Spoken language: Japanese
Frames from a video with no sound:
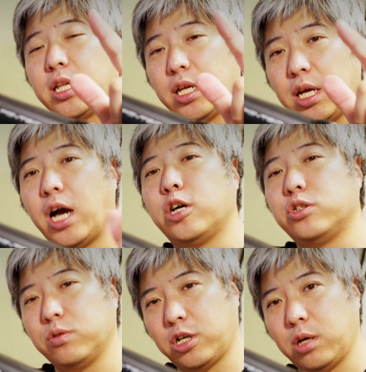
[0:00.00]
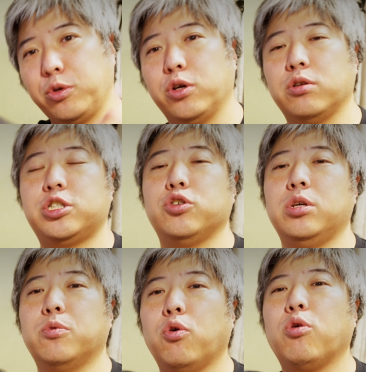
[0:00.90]
たなアクションカム用の自撮
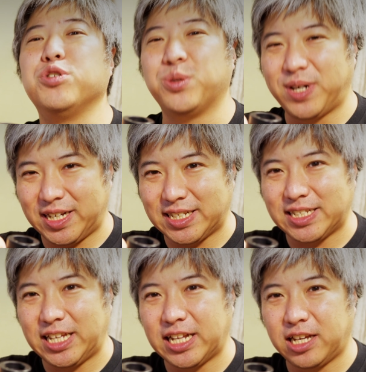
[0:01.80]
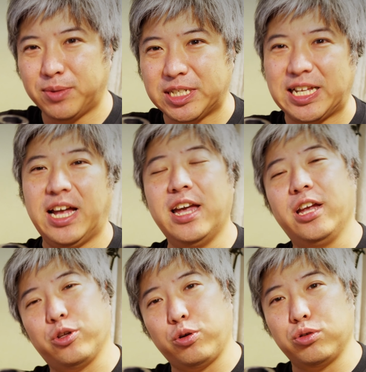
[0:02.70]
り棒をご紹介させていただきました。
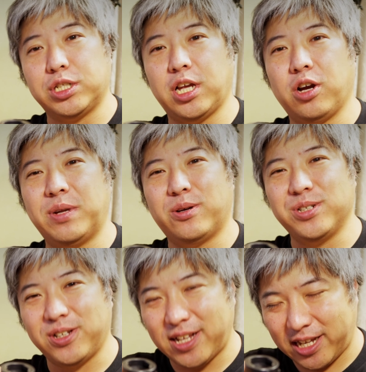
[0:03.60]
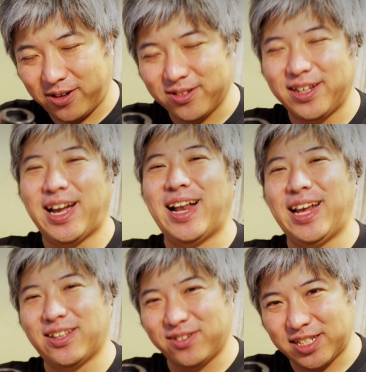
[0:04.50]
ということで最後までご視聴いただき本当にあり
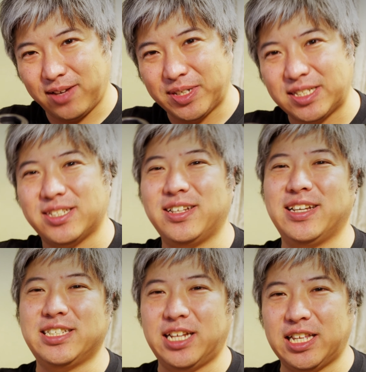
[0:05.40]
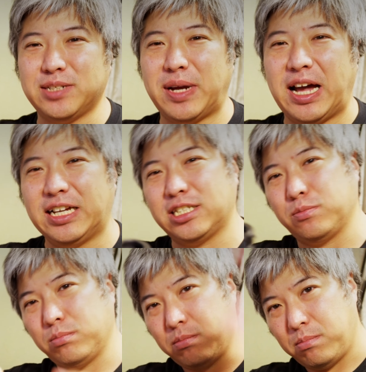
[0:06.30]
がとうございます。それでは失礼いたしま
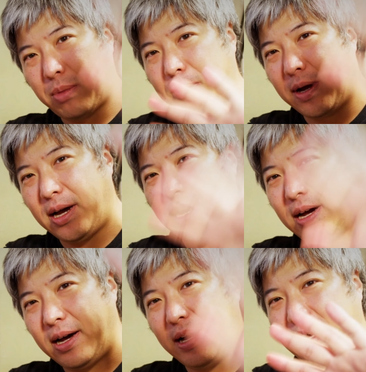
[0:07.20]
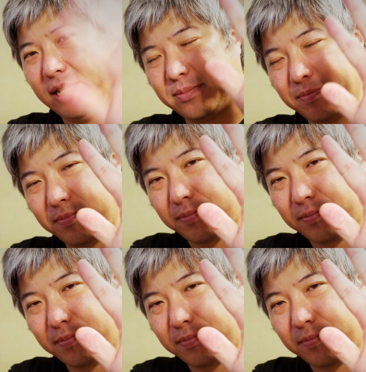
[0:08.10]
す。バイバーイ。